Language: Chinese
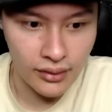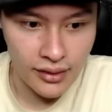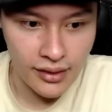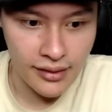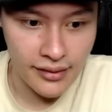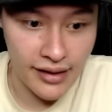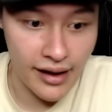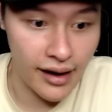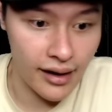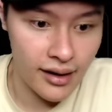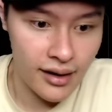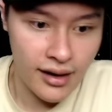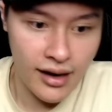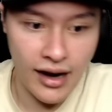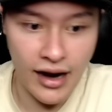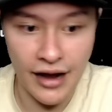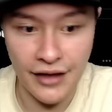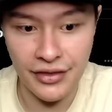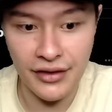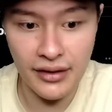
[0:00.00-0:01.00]
Yeah,
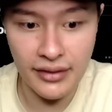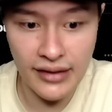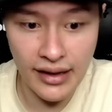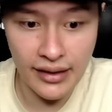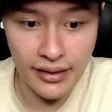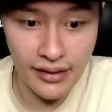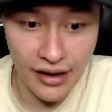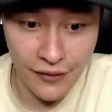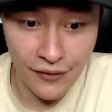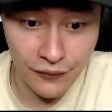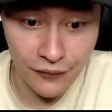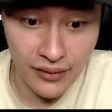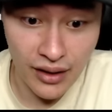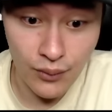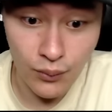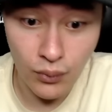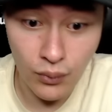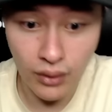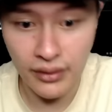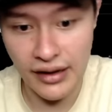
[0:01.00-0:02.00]
I think that if
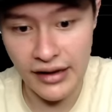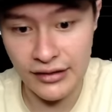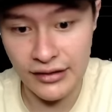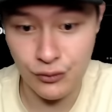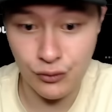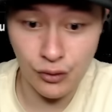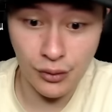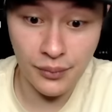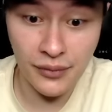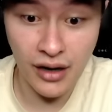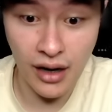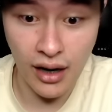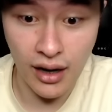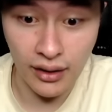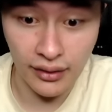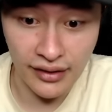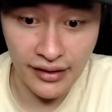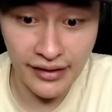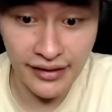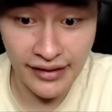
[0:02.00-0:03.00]
they work extremely
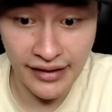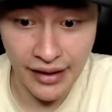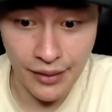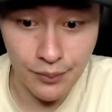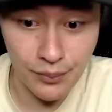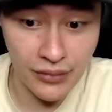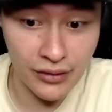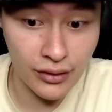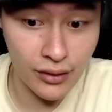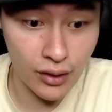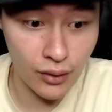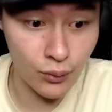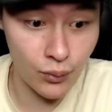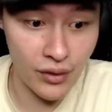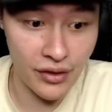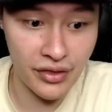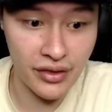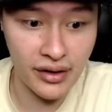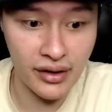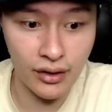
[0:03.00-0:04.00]
hard, it can be done
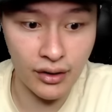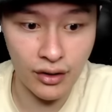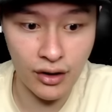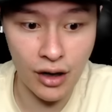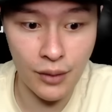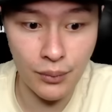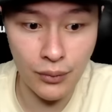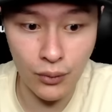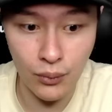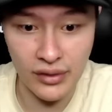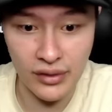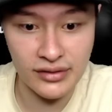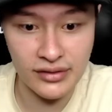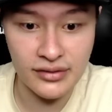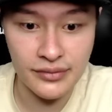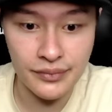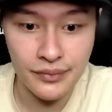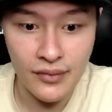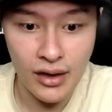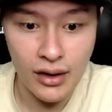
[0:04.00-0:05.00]
within a couple
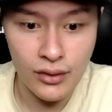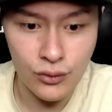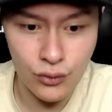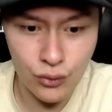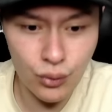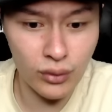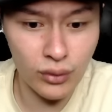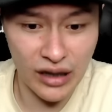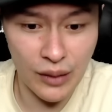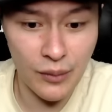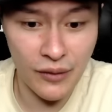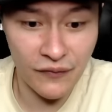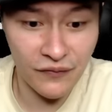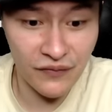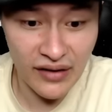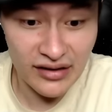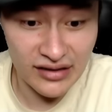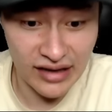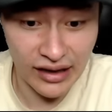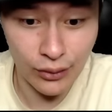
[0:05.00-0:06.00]
weeks. 如果他们
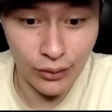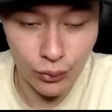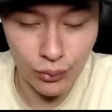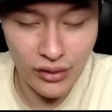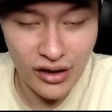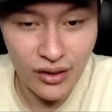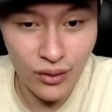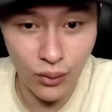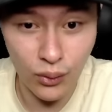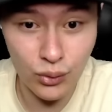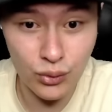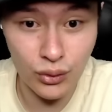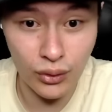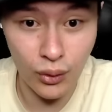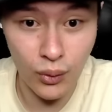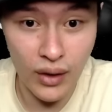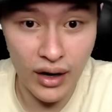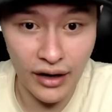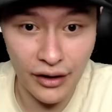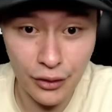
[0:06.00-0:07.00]
非常努力工作的
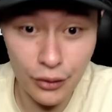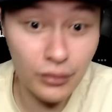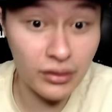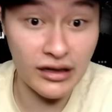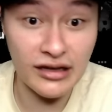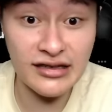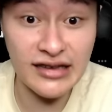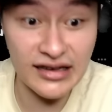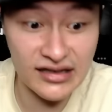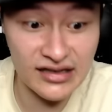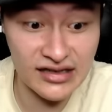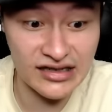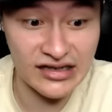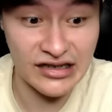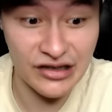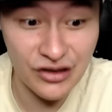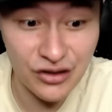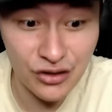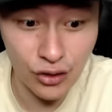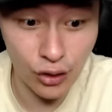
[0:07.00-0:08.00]
话，有可能在
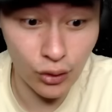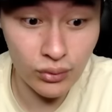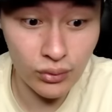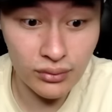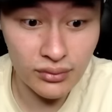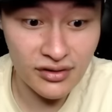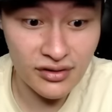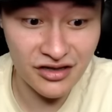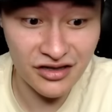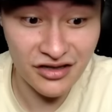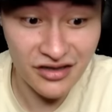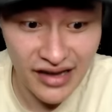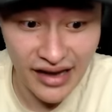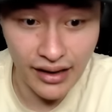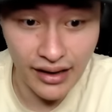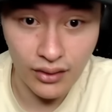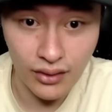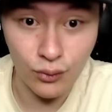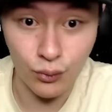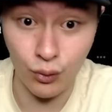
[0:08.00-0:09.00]
几周之
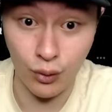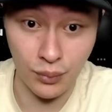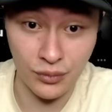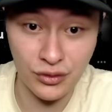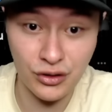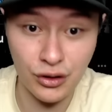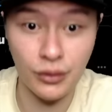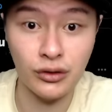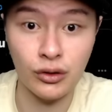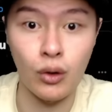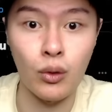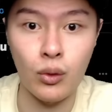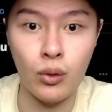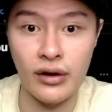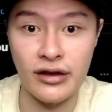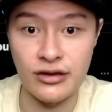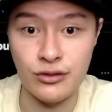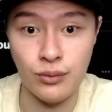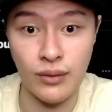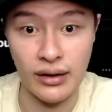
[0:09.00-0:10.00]
内，我们就会通
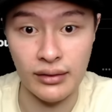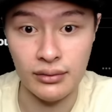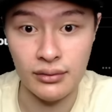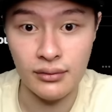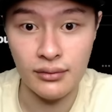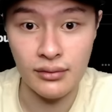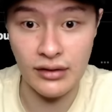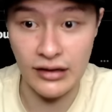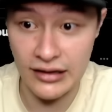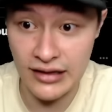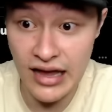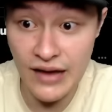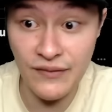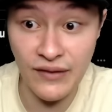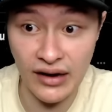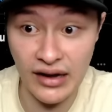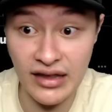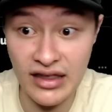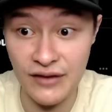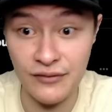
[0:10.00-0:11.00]
过 S o 以太
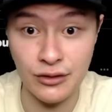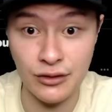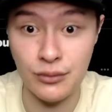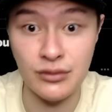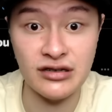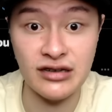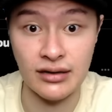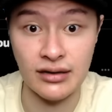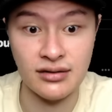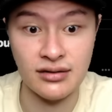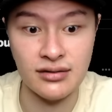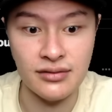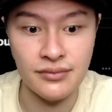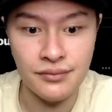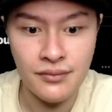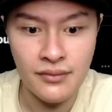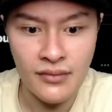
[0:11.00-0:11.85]
坊 ETF 就会上市。